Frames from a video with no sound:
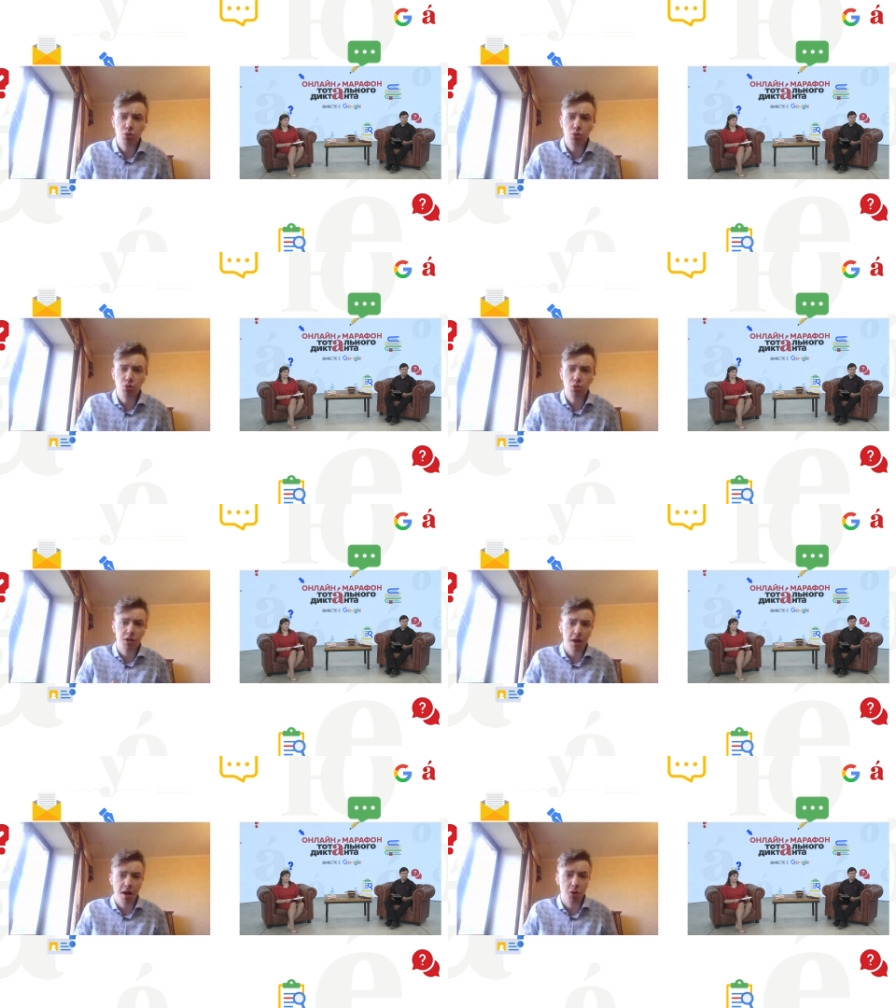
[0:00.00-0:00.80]
литературы –
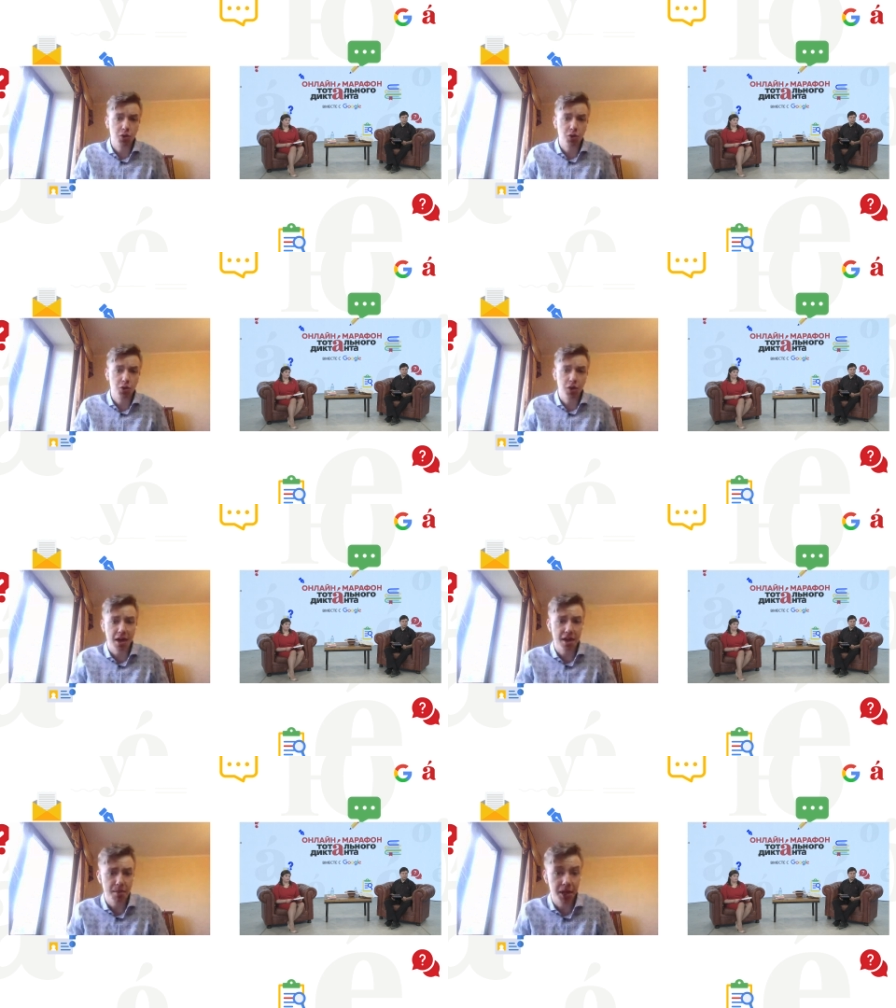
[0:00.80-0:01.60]
это русская
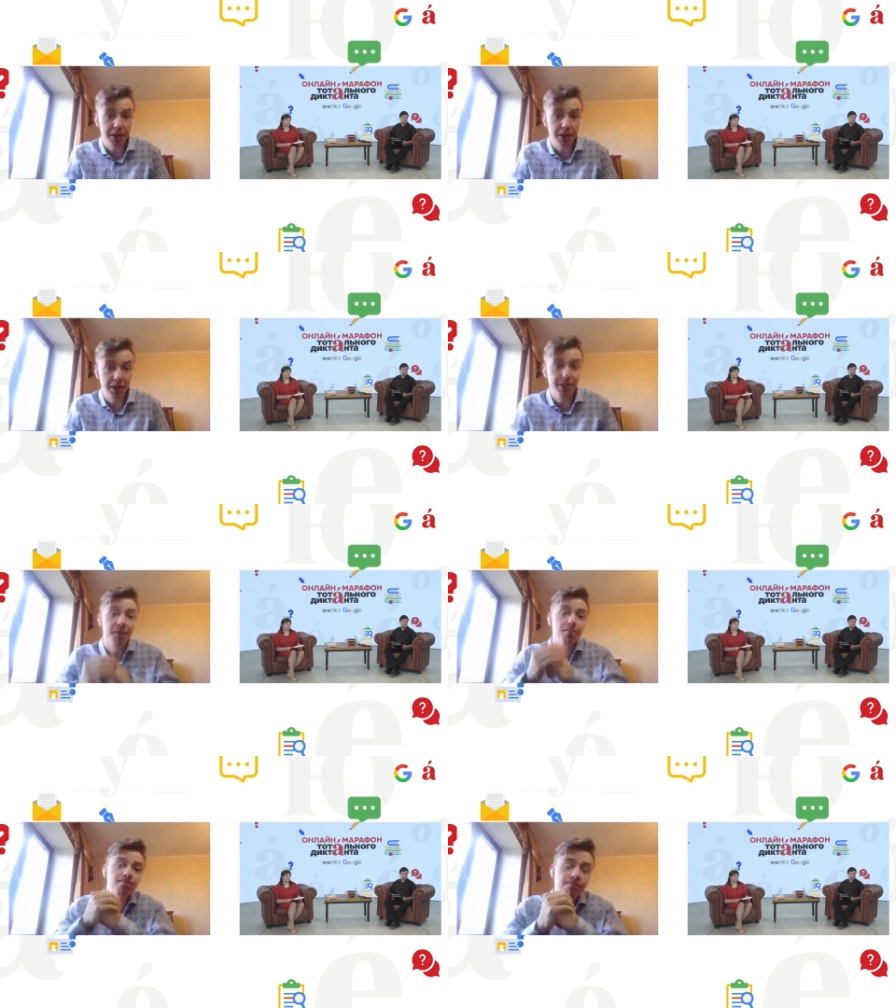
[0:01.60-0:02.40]
и американская.